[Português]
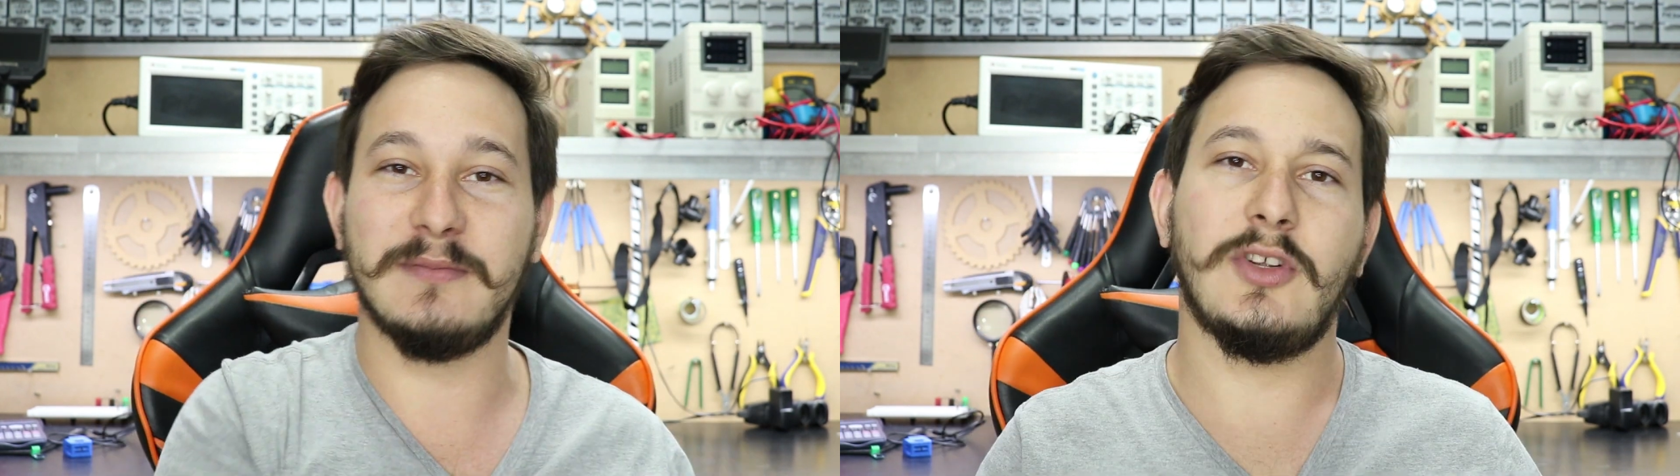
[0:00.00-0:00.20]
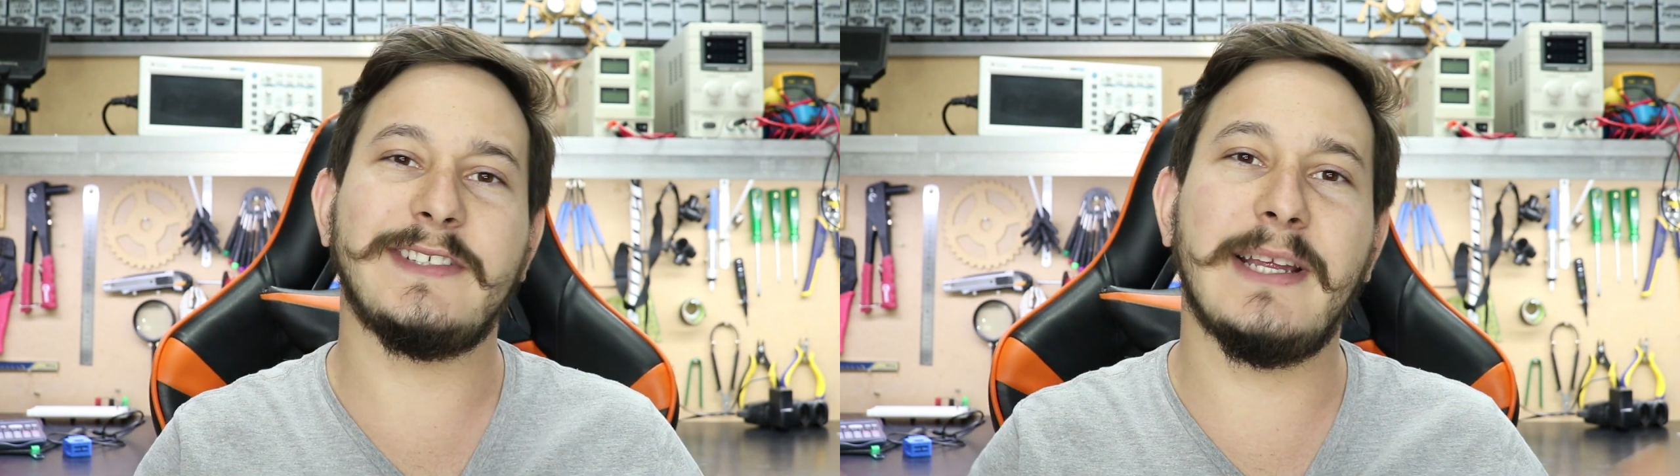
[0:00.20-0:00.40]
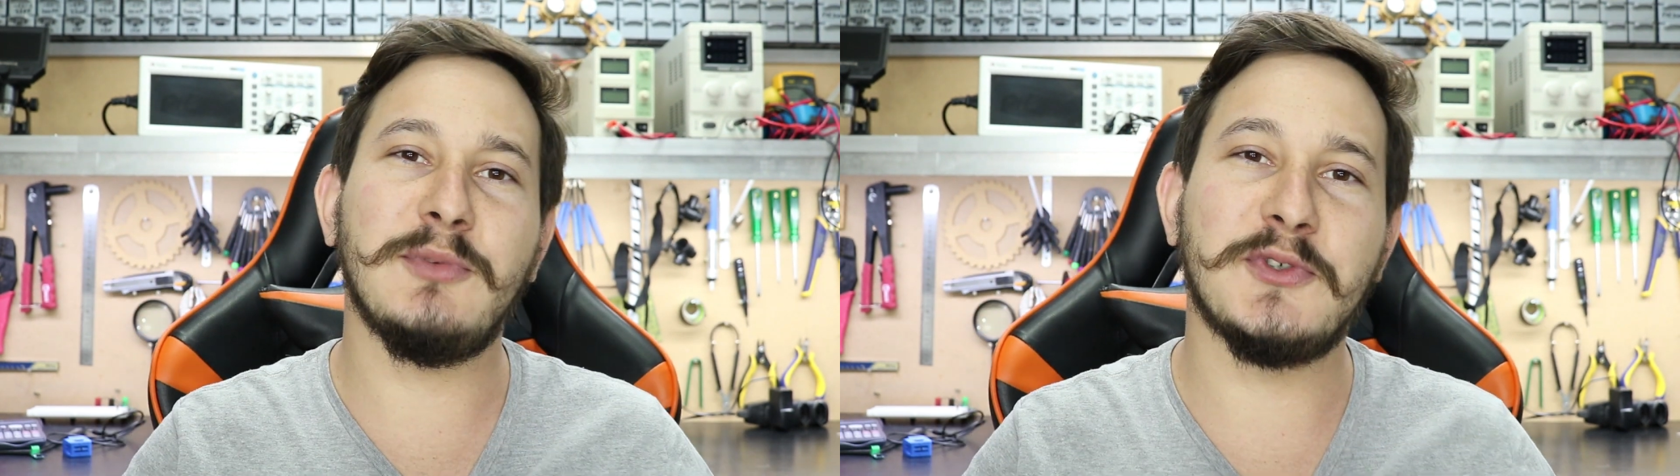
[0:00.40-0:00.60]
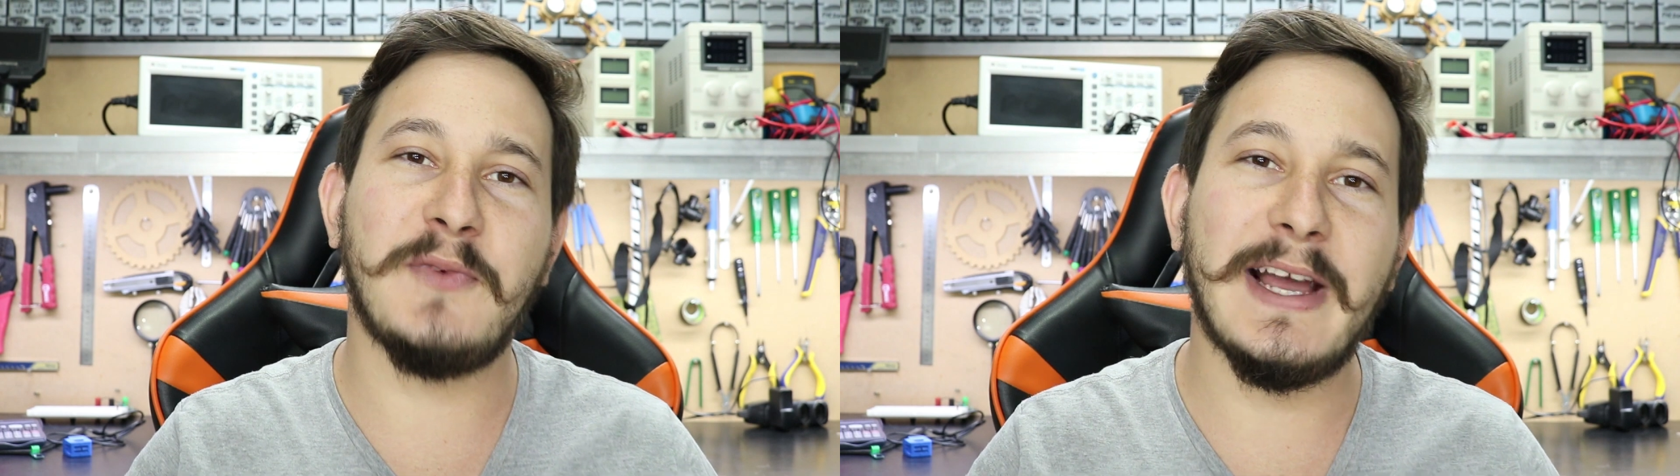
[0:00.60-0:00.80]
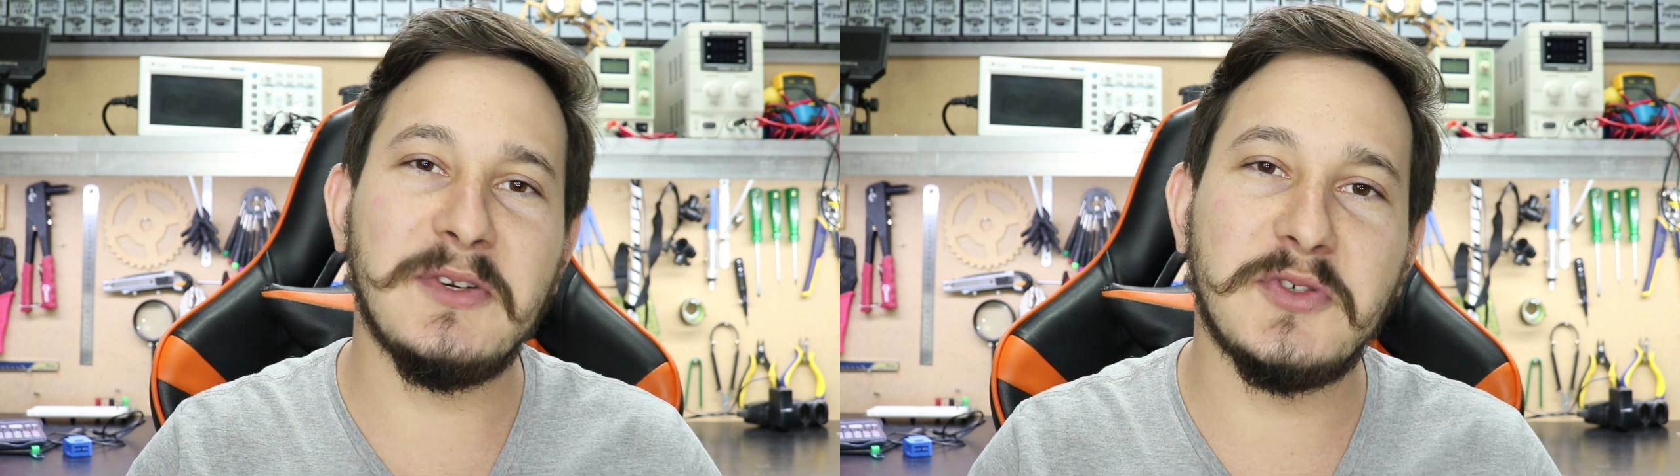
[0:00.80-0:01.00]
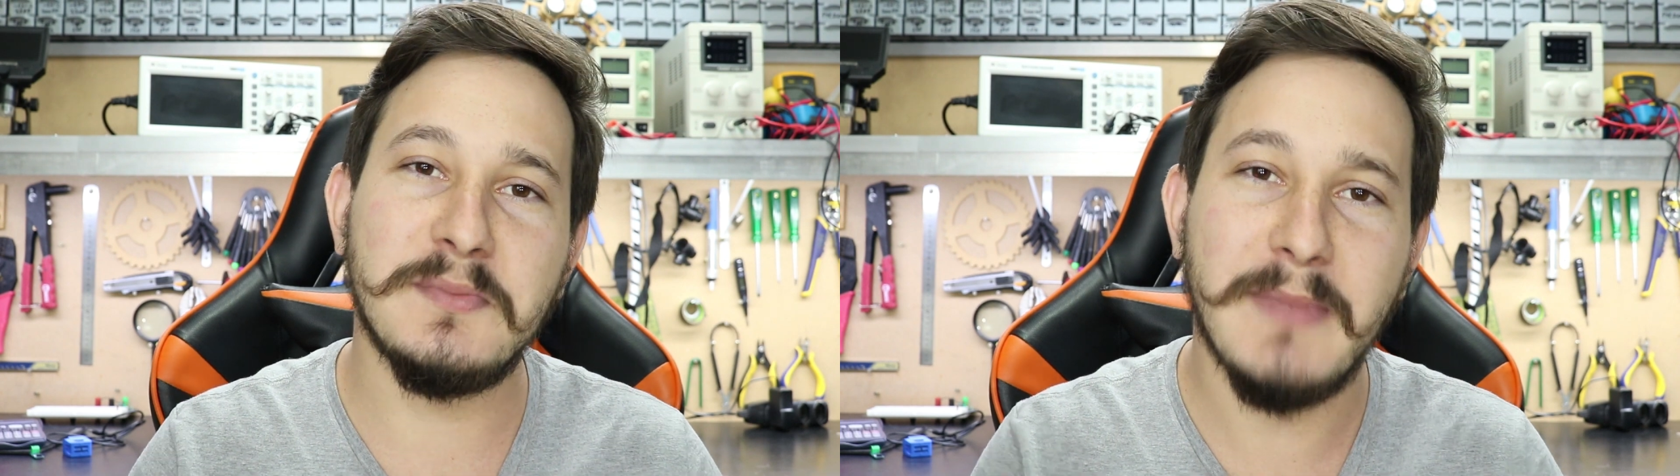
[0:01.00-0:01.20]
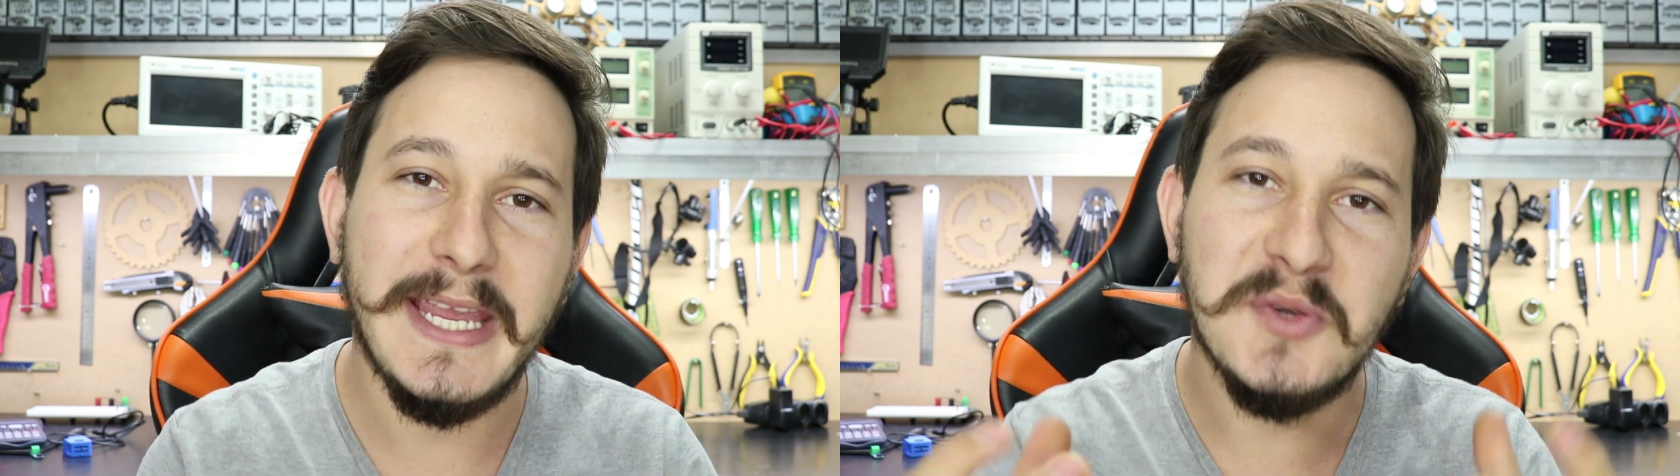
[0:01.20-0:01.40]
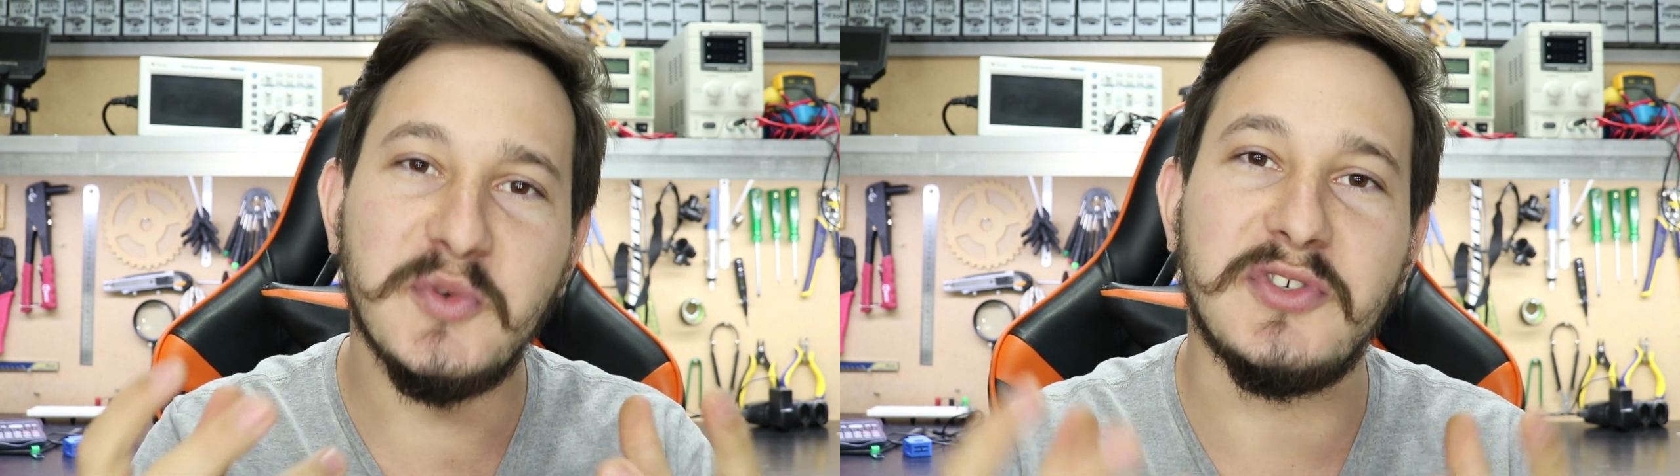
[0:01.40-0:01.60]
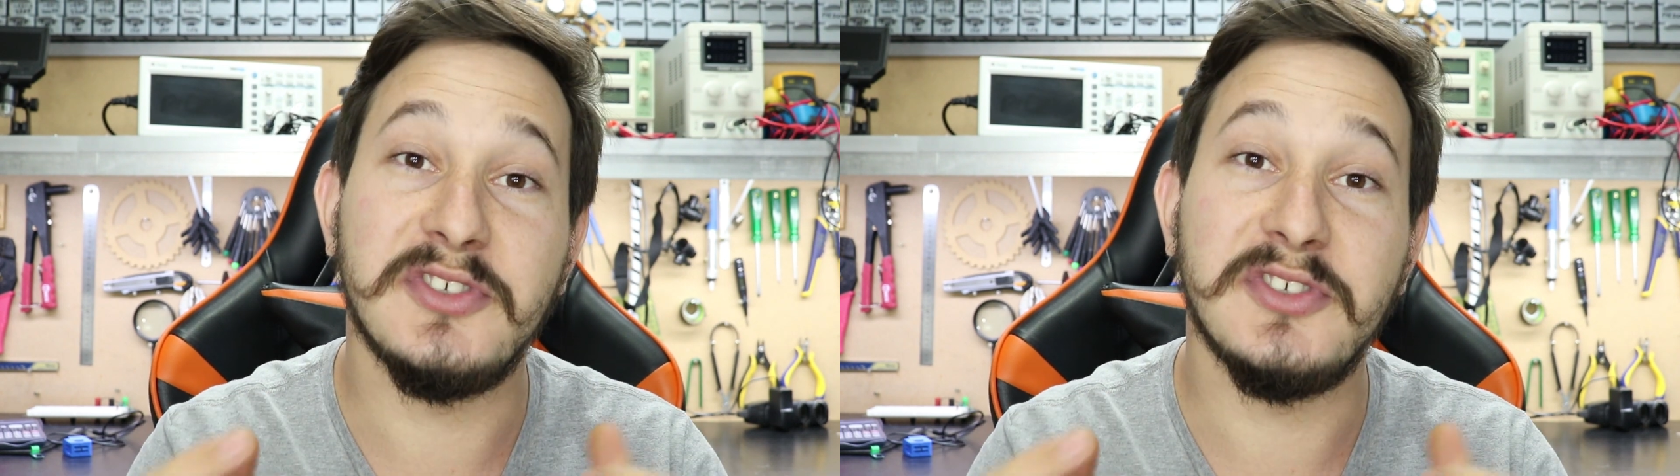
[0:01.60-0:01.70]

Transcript: Nós temos vários meios